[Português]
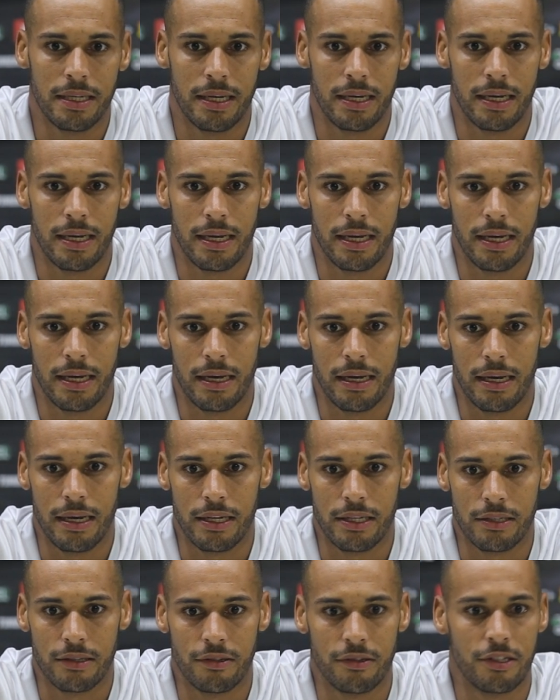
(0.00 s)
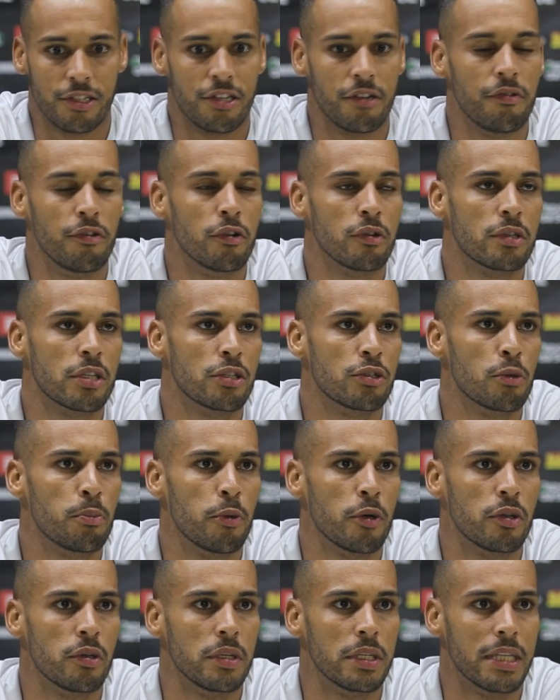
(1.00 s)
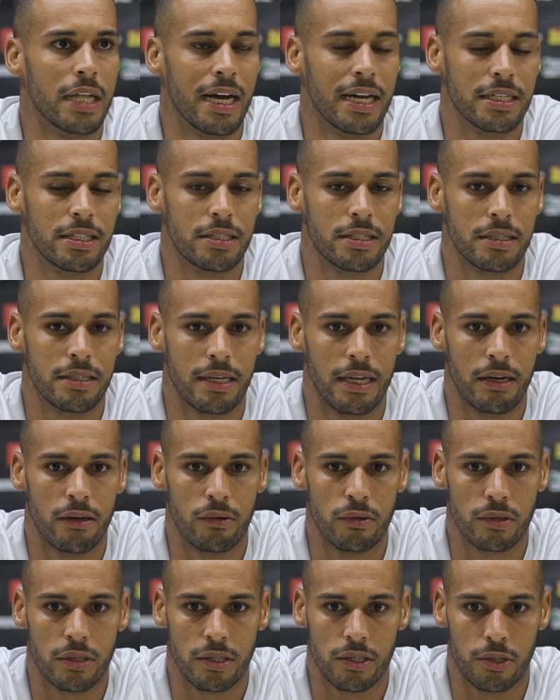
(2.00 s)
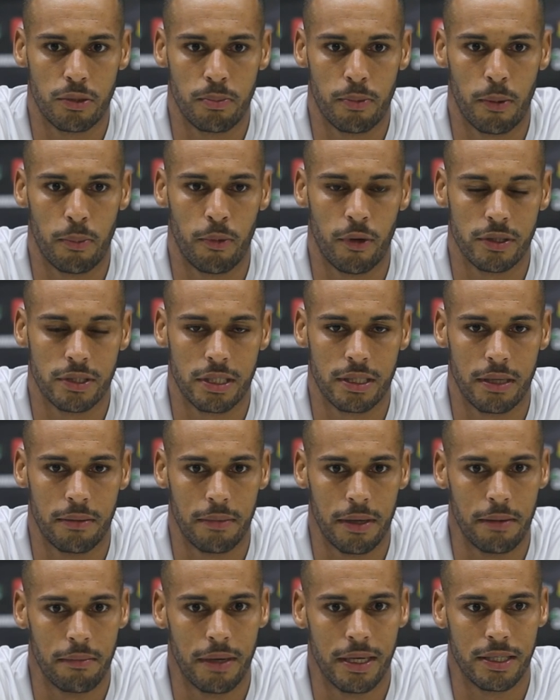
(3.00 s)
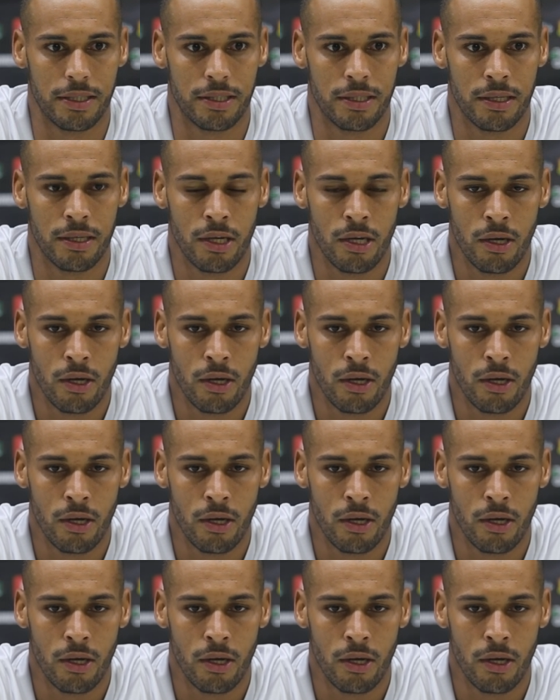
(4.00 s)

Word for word: É, tive outras oportunidades, né, outras propostas também, mas